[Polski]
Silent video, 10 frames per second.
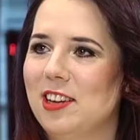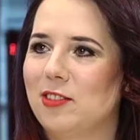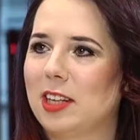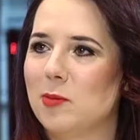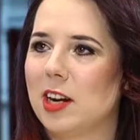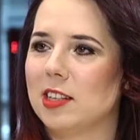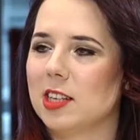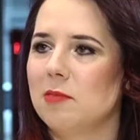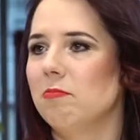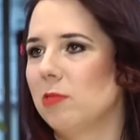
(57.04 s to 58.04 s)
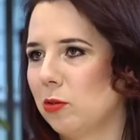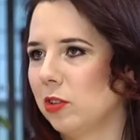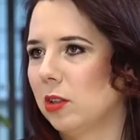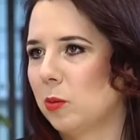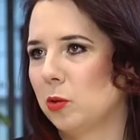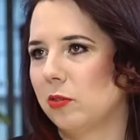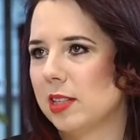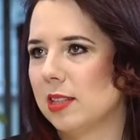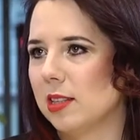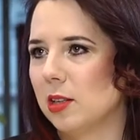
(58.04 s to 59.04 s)
W takim razie równie dobrą
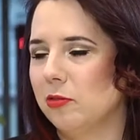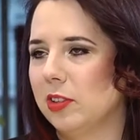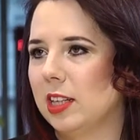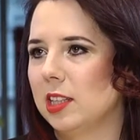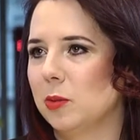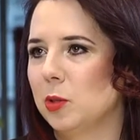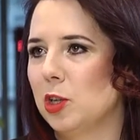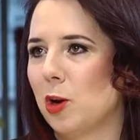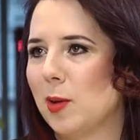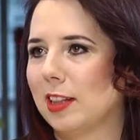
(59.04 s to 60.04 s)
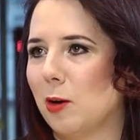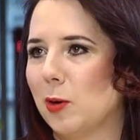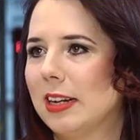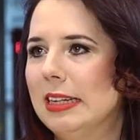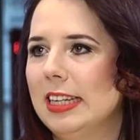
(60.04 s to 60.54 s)
inwestycją wydaje się być Roma Tower.